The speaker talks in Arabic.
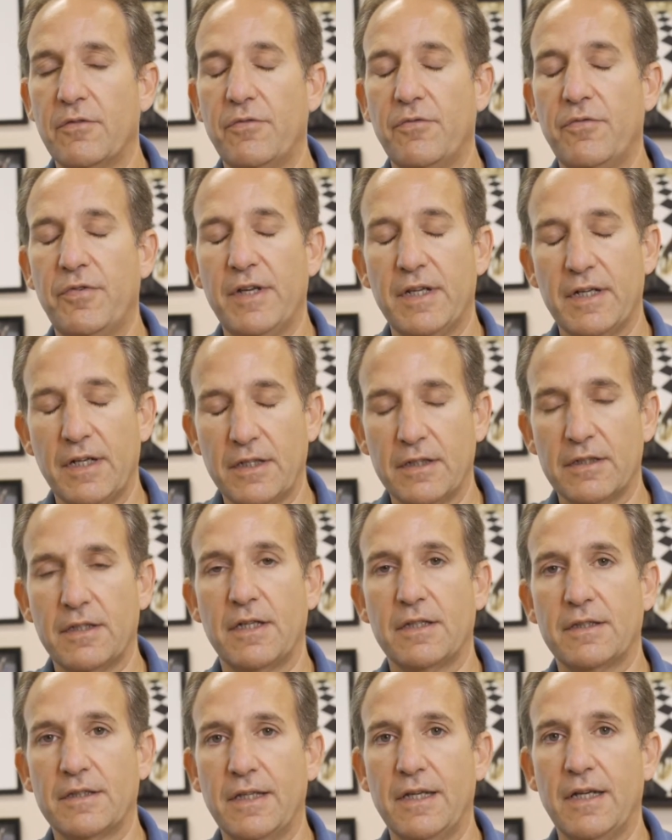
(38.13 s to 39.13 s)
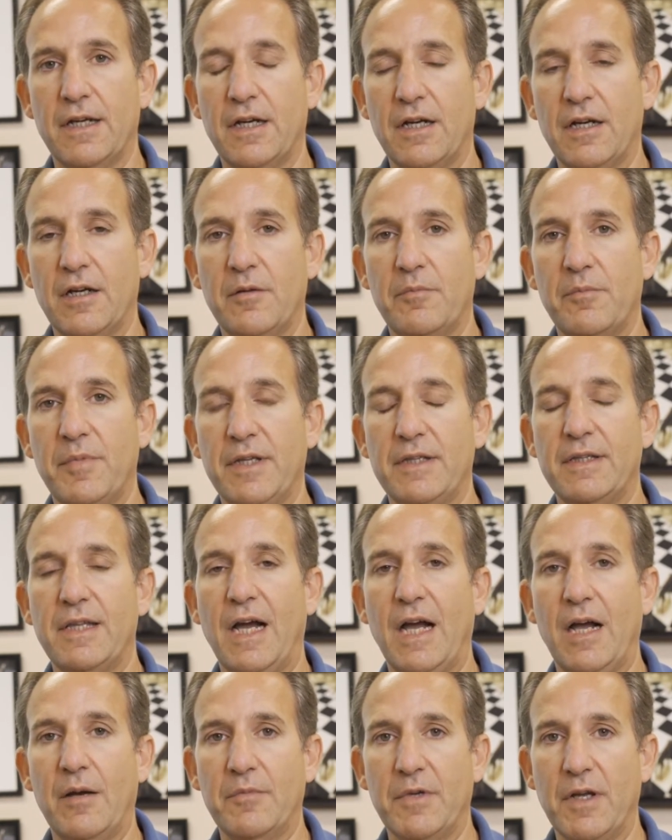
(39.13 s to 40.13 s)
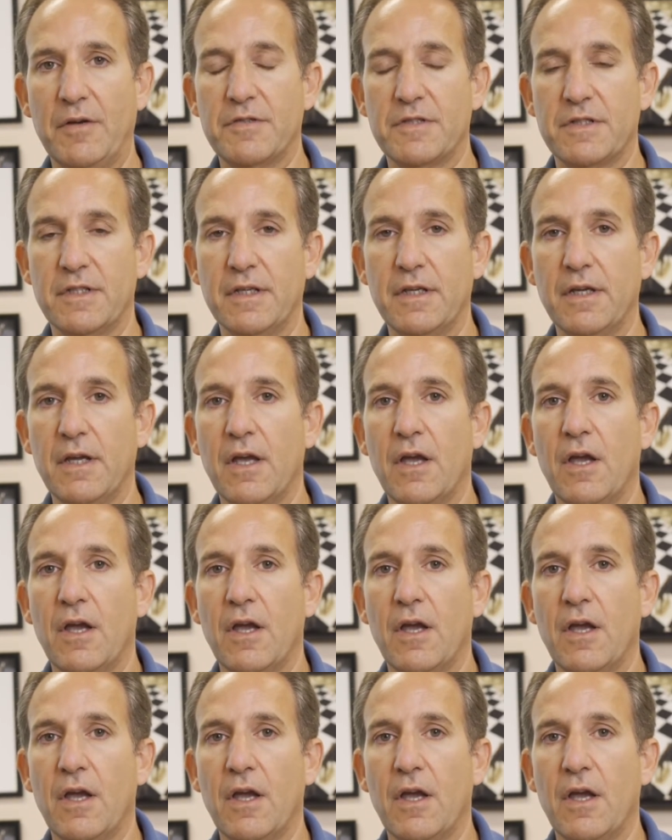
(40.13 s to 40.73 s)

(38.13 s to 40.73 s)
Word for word: فينا نتخطيها بدعم نفسي